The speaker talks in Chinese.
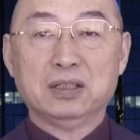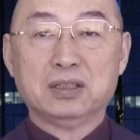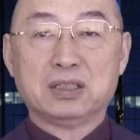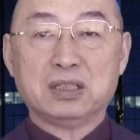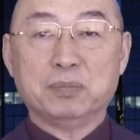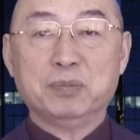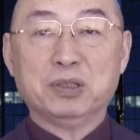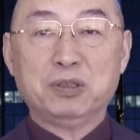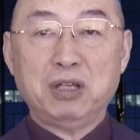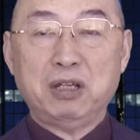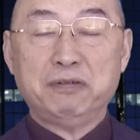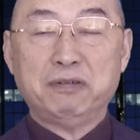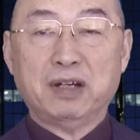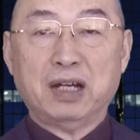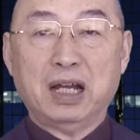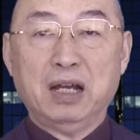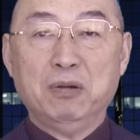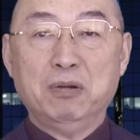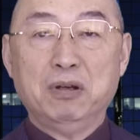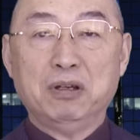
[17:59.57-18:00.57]
怎么对付
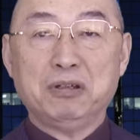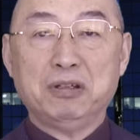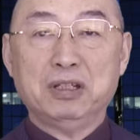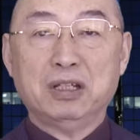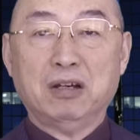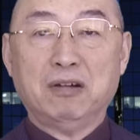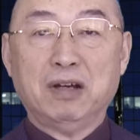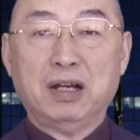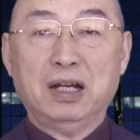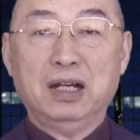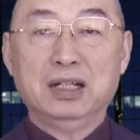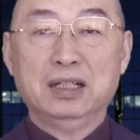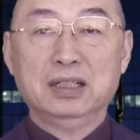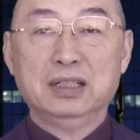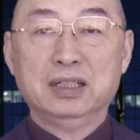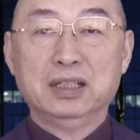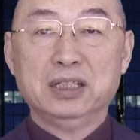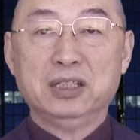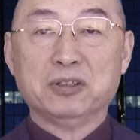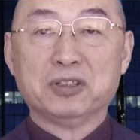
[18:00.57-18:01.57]
韩国瑜的话，
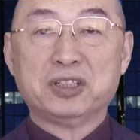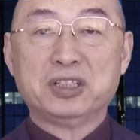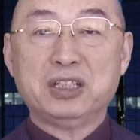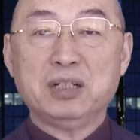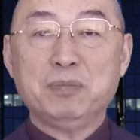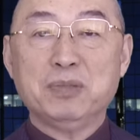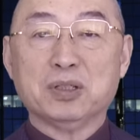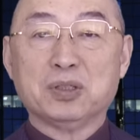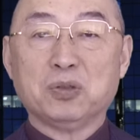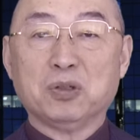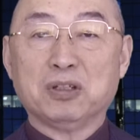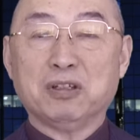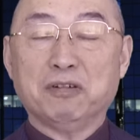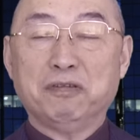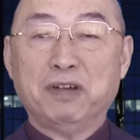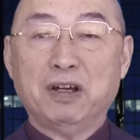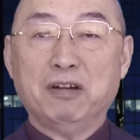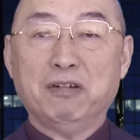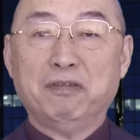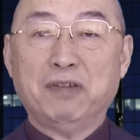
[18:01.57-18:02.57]
有这么多的
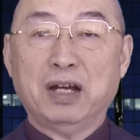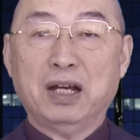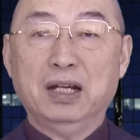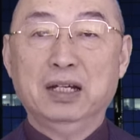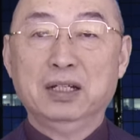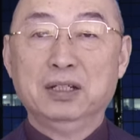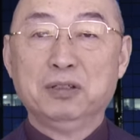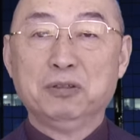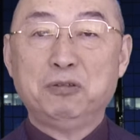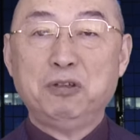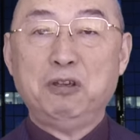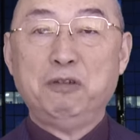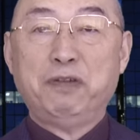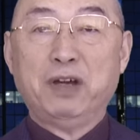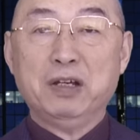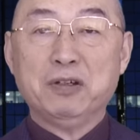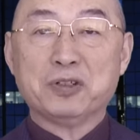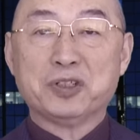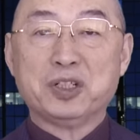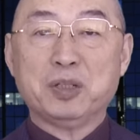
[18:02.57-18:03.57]
方法，对
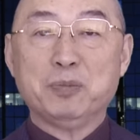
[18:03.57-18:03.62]
方有